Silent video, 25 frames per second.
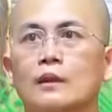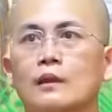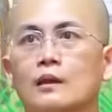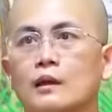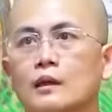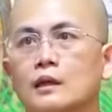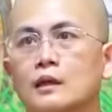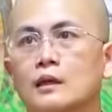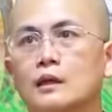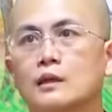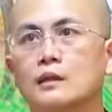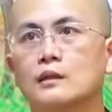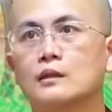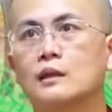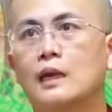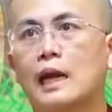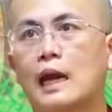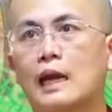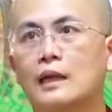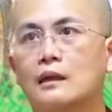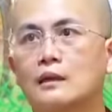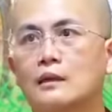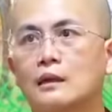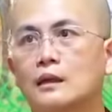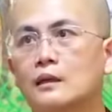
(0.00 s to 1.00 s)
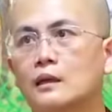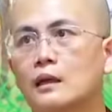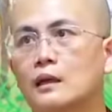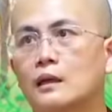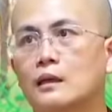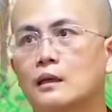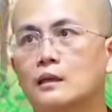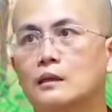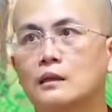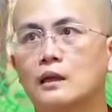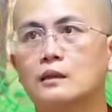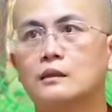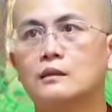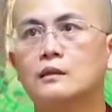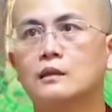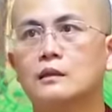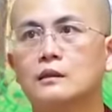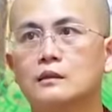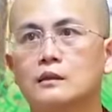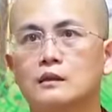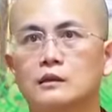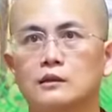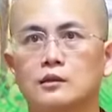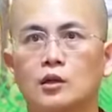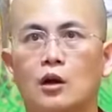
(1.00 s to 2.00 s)
về ăn đấy đất nước
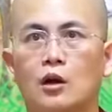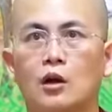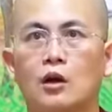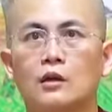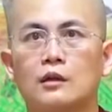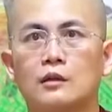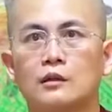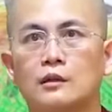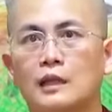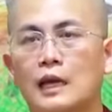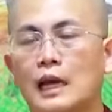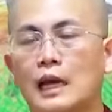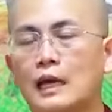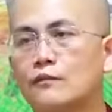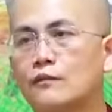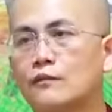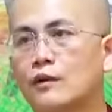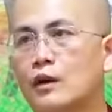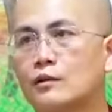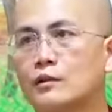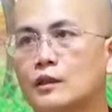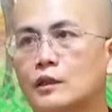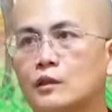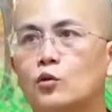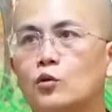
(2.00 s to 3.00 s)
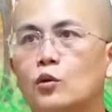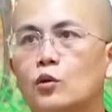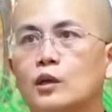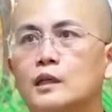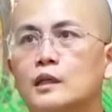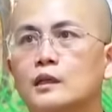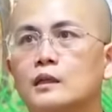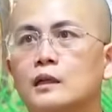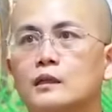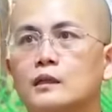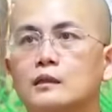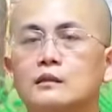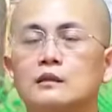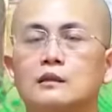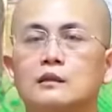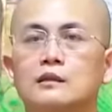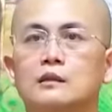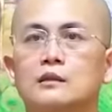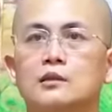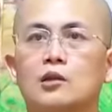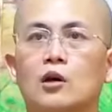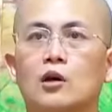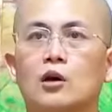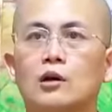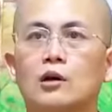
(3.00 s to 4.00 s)
nửa gió ăn vào để nuôi cái đất nước nửa
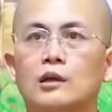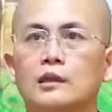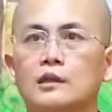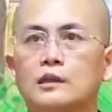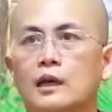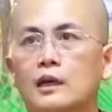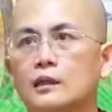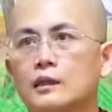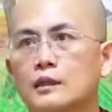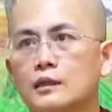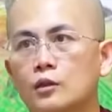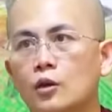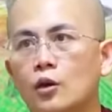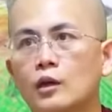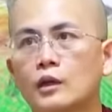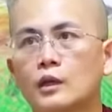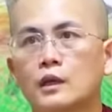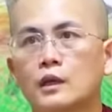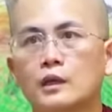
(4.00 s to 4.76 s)
gió cái thân này thôi